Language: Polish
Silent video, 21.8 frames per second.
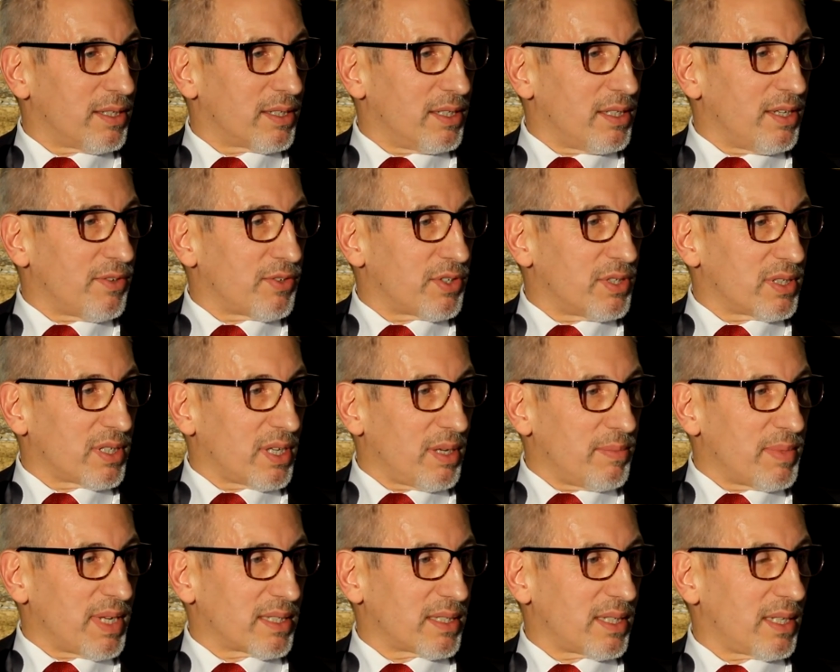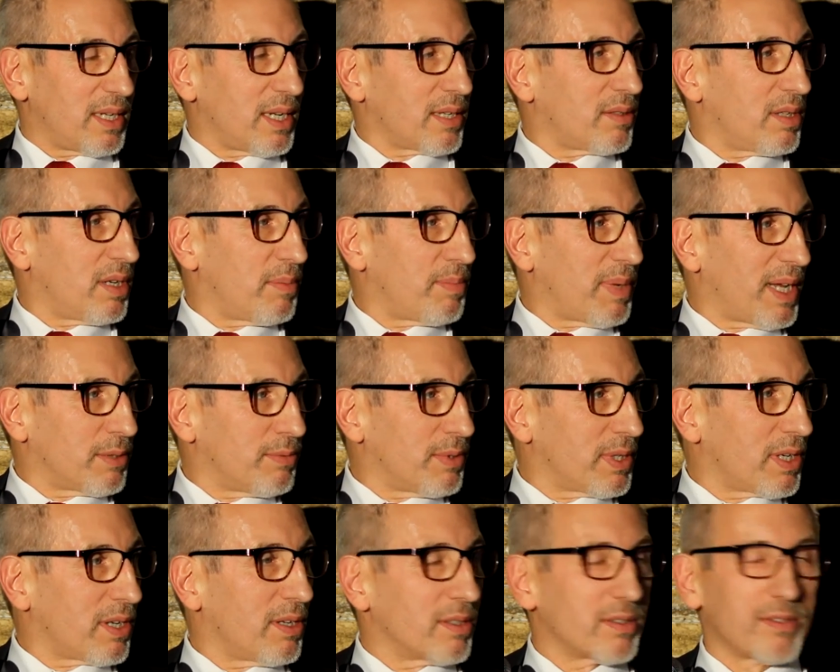że nie wszystkie miasta, na które
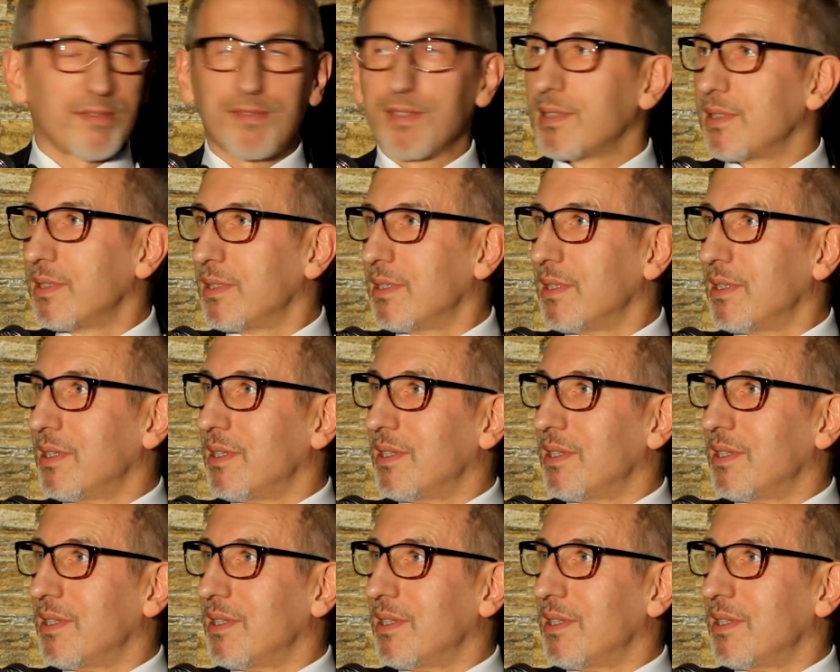padły klątwy,